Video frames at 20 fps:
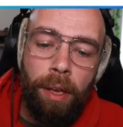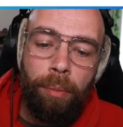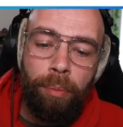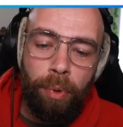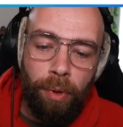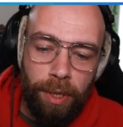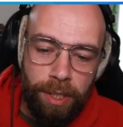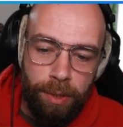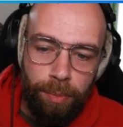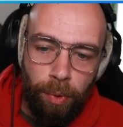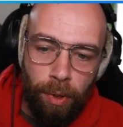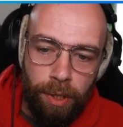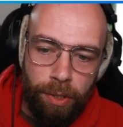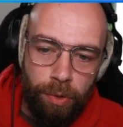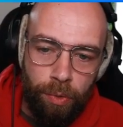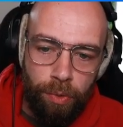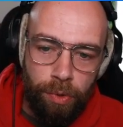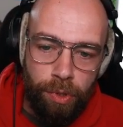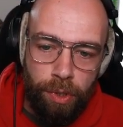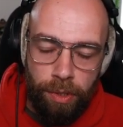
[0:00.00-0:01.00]
Pour
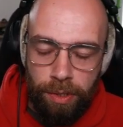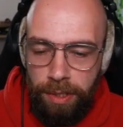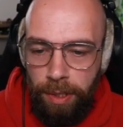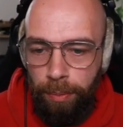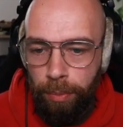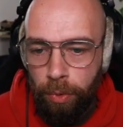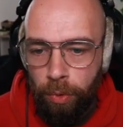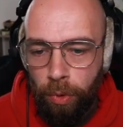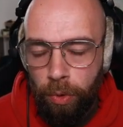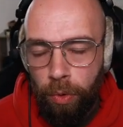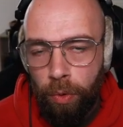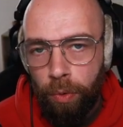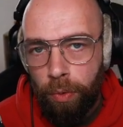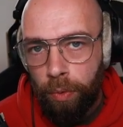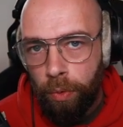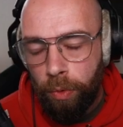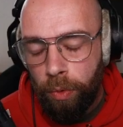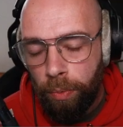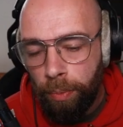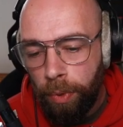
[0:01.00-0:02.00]
l'exploration de zones, c'est plutôt
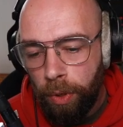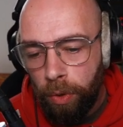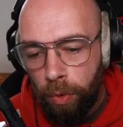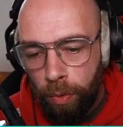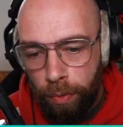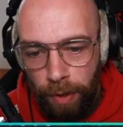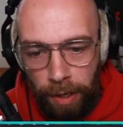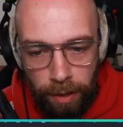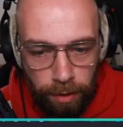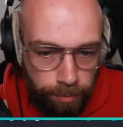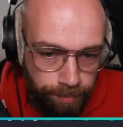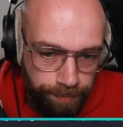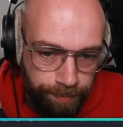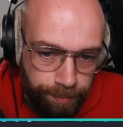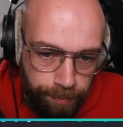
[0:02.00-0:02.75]
une bonne nouvelle